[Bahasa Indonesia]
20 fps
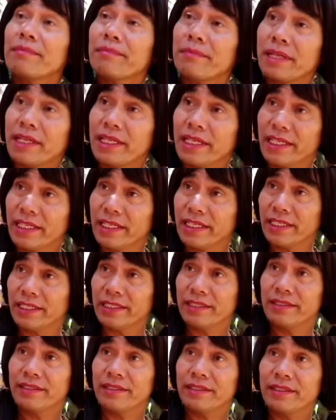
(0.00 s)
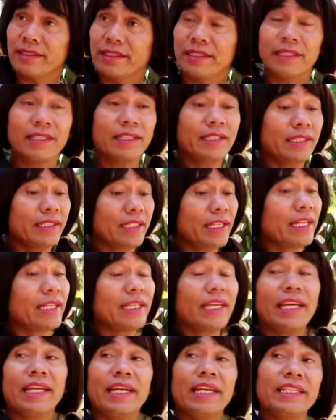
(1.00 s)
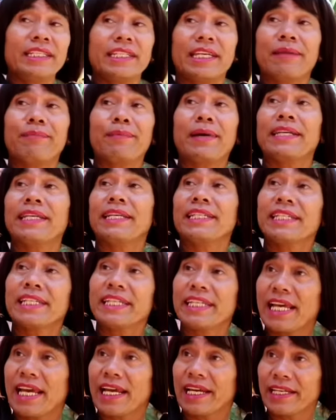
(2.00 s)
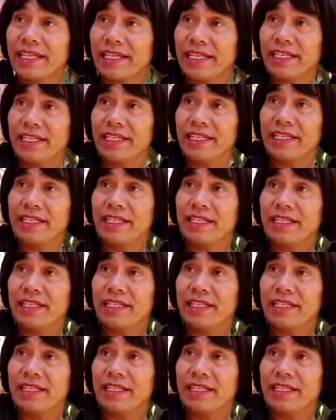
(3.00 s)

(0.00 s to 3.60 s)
beli yang kini sih Pak Yas nih